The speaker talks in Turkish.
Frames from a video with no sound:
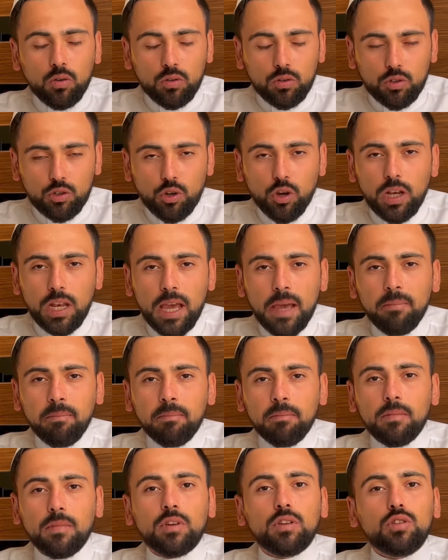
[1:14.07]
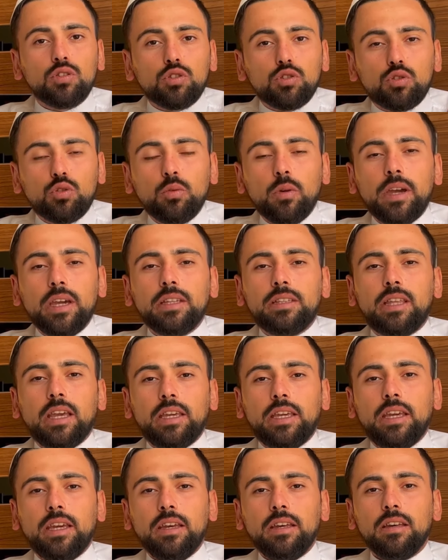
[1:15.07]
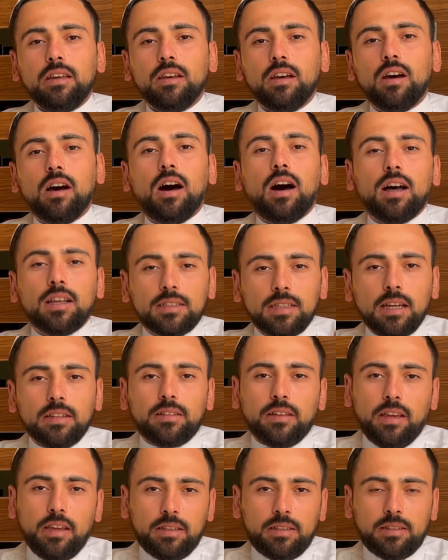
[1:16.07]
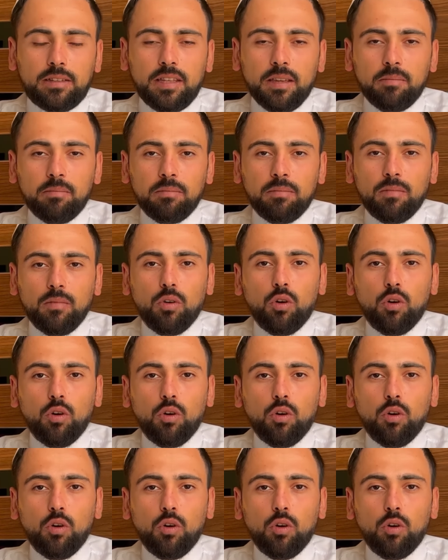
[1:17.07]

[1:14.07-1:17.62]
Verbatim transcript: kölem Süveyde'yi azat ettim.